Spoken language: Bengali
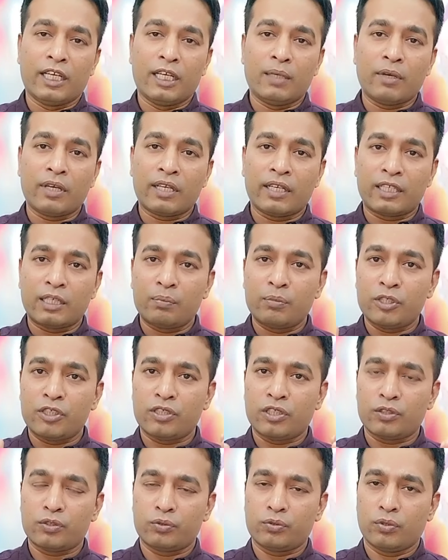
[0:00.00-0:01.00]
এবং এটি
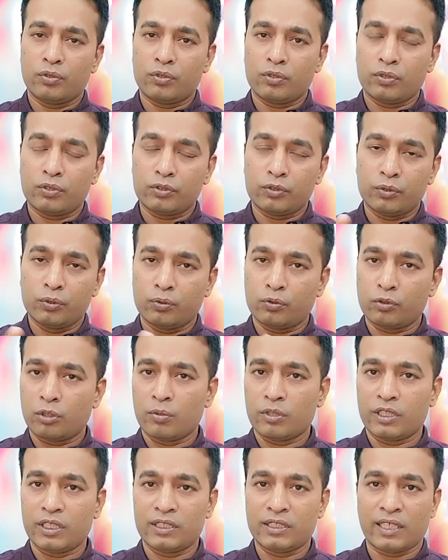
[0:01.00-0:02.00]
বিশ্বস্ত সূত্র
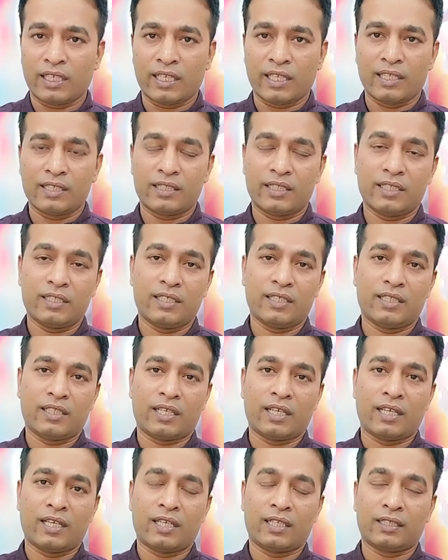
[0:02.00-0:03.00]
মতে জানা গেছে যে
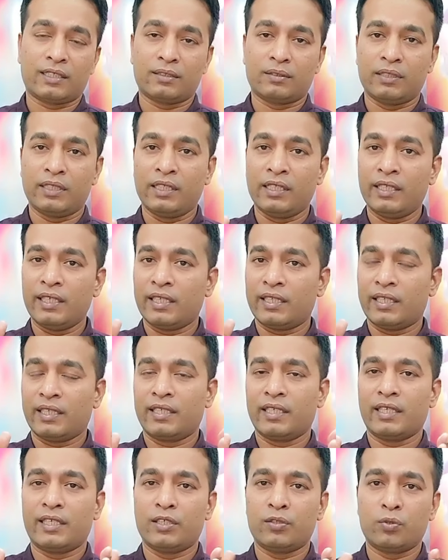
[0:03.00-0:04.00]
তারা ইন্ডিয়া
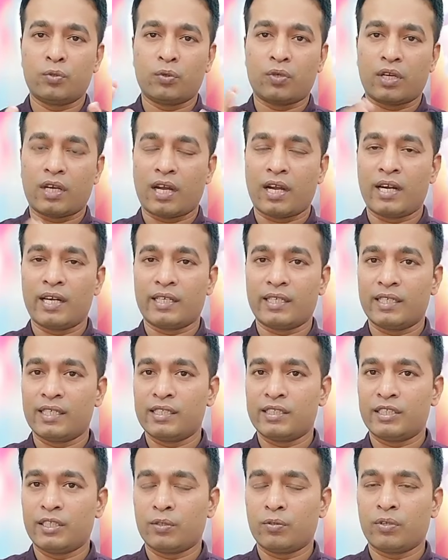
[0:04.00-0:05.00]
থেকে কিছু কার্ড
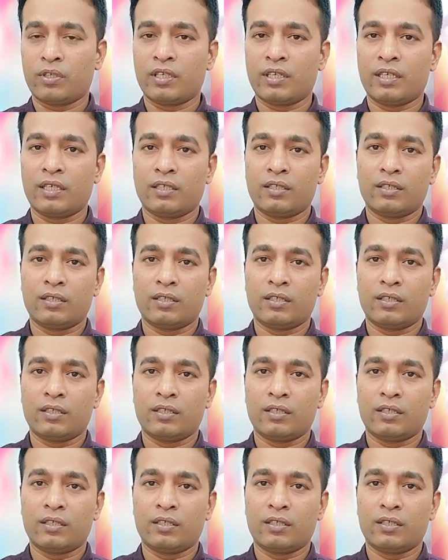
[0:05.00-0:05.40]
এলসি করে